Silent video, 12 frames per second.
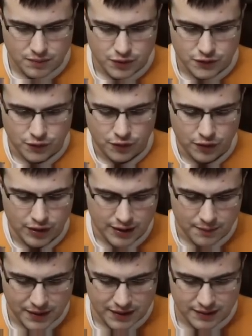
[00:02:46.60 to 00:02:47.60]
Pues funciona,
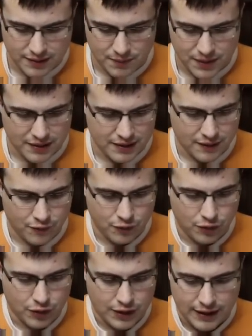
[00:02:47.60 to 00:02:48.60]
¿eh? Parece, parece que
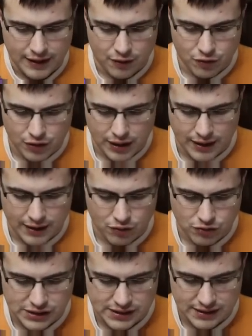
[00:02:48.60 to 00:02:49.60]
funciona el gajo, el
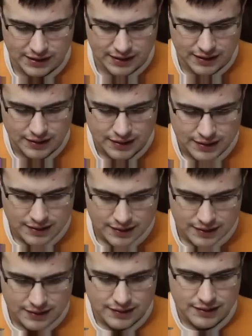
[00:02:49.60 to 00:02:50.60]
gajo este
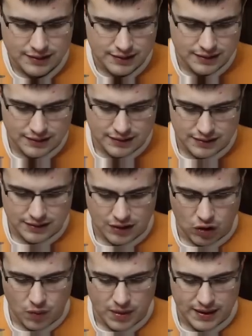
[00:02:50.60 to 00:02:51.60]

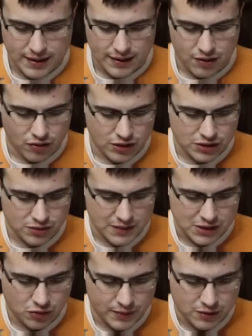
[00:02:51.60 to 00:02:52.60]
de, comida. Y con esto
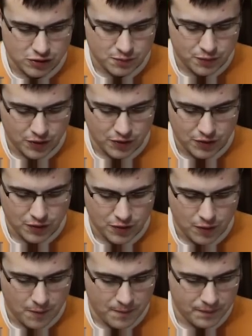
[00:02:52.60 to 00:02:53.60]
más o menos
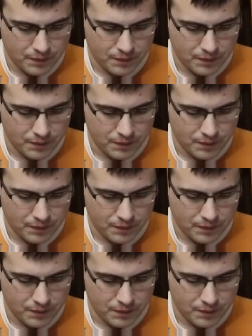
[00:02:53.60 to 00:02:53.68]
puedo...